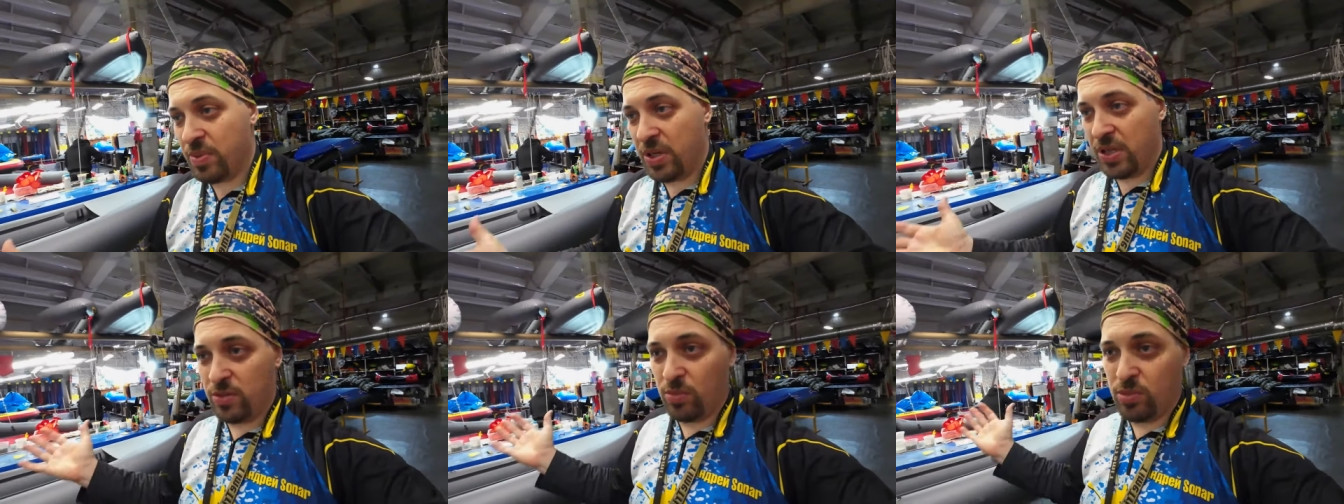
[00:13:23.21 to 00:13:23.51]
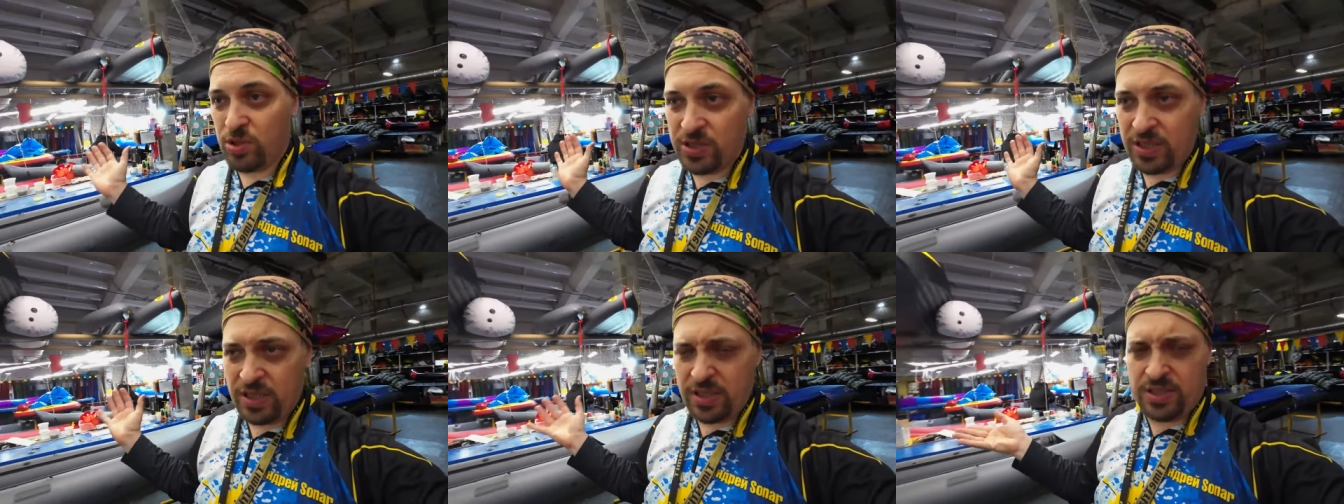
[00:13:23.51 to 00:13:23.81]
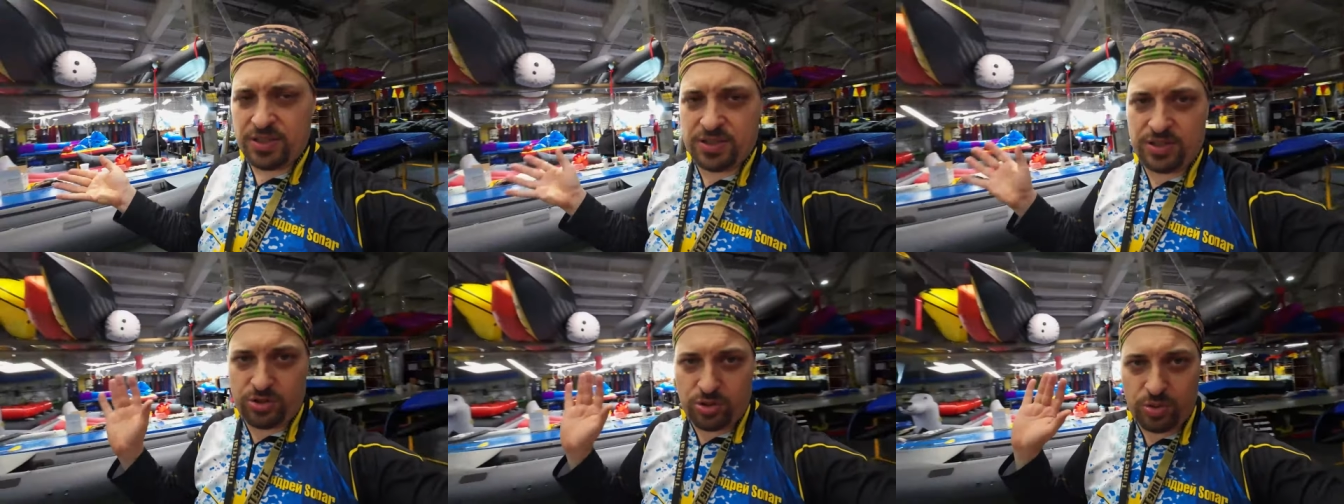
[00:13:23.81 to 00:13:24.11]
поэтому
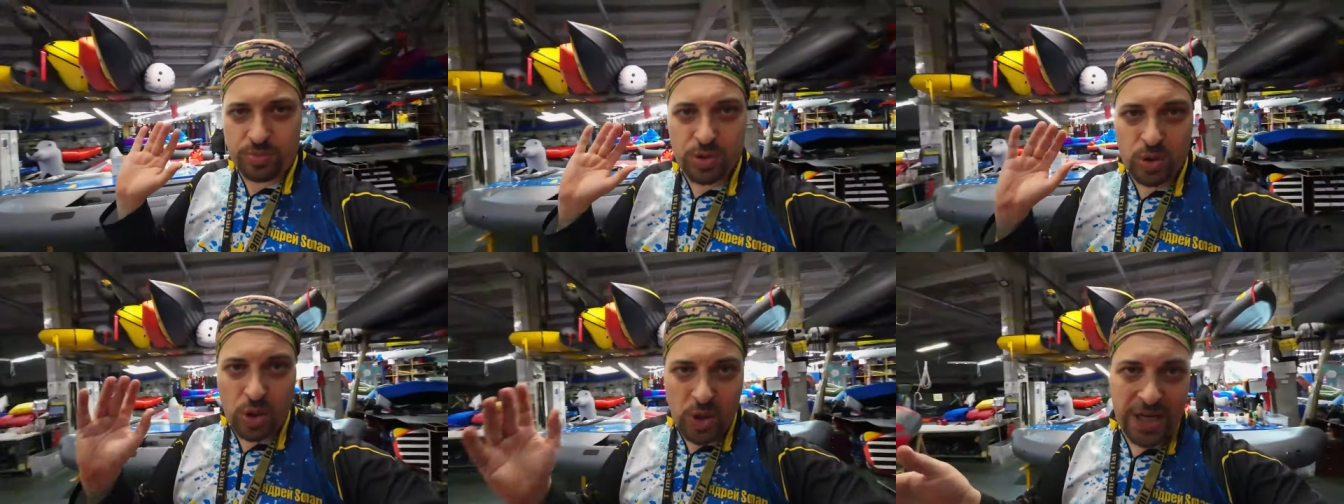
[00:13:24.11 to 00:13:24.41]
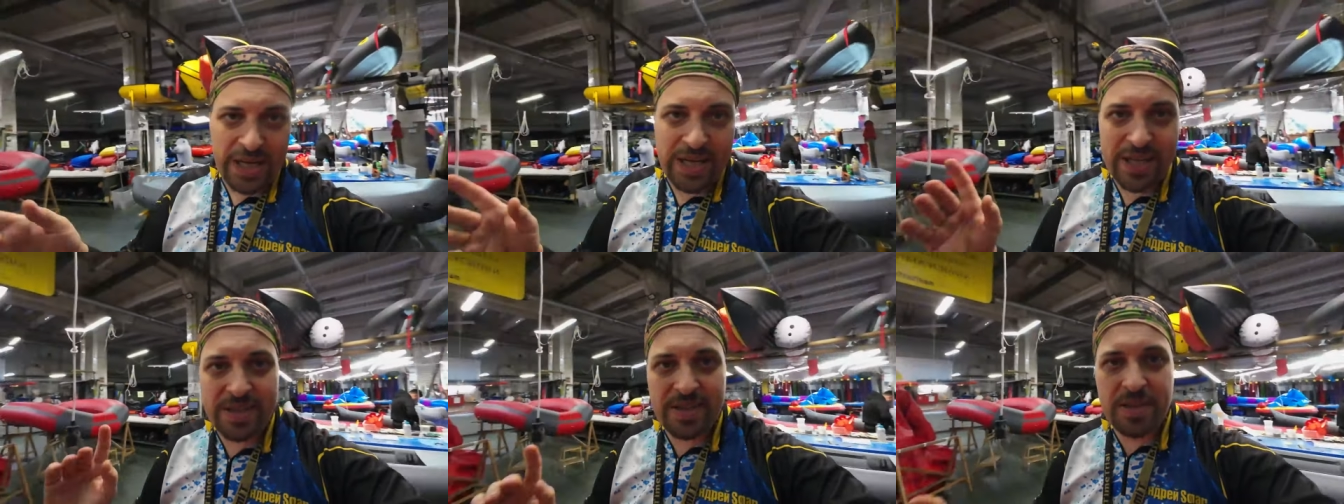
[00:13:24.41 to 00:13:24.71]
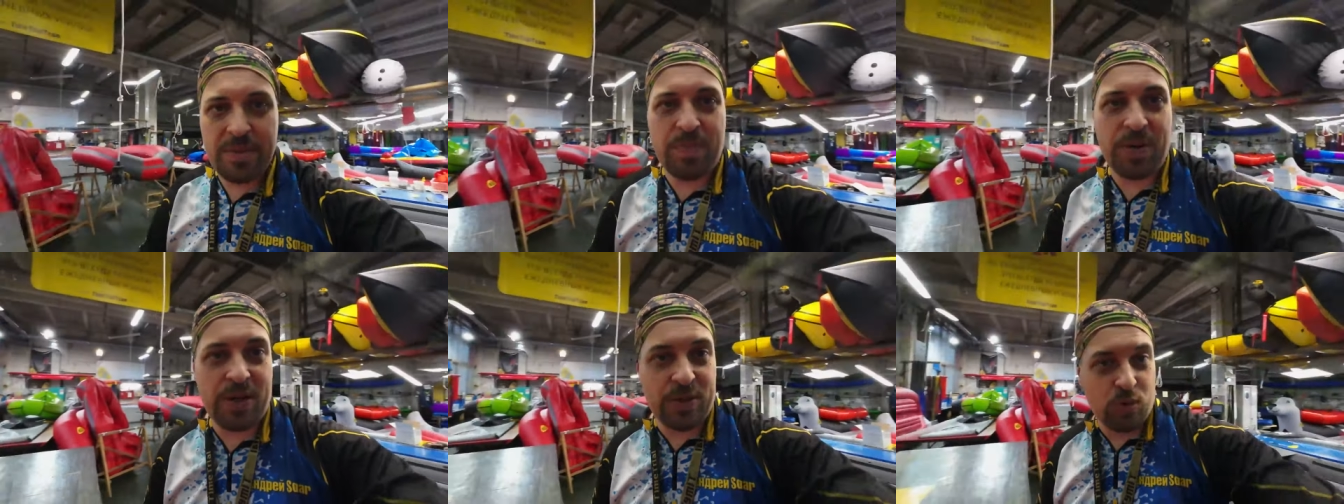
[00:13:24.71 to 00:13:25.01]
делается еще много
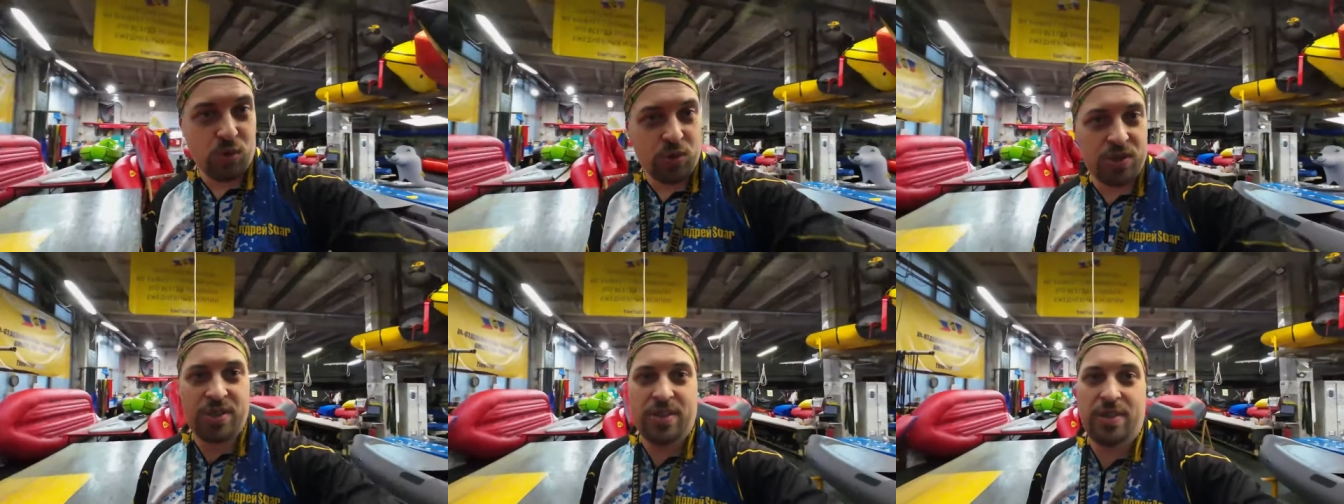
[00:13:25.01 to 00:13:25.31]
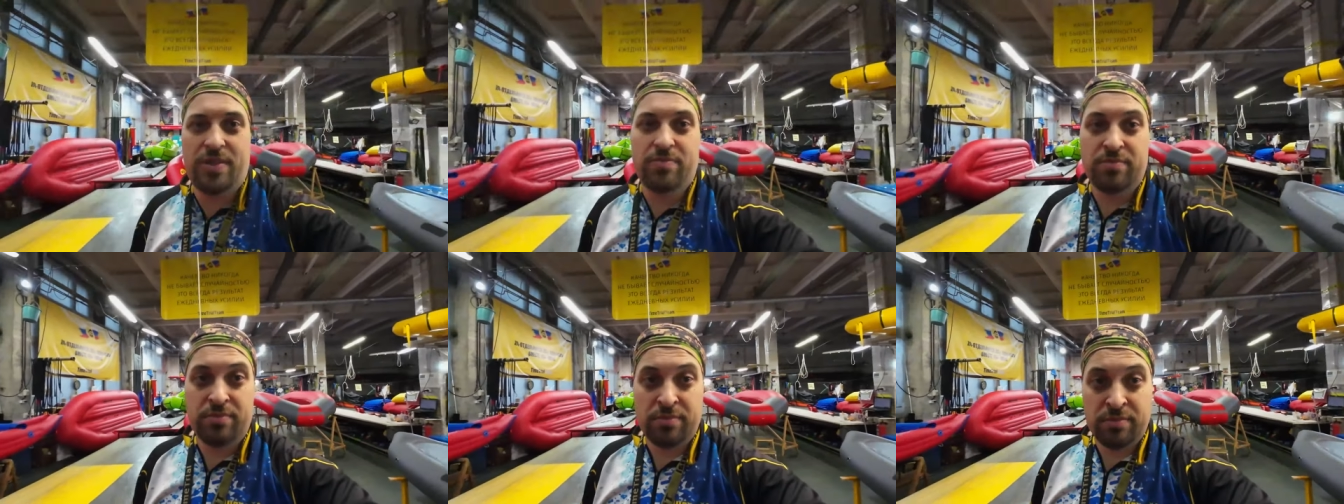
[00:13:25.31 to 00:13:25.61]
летней продукции.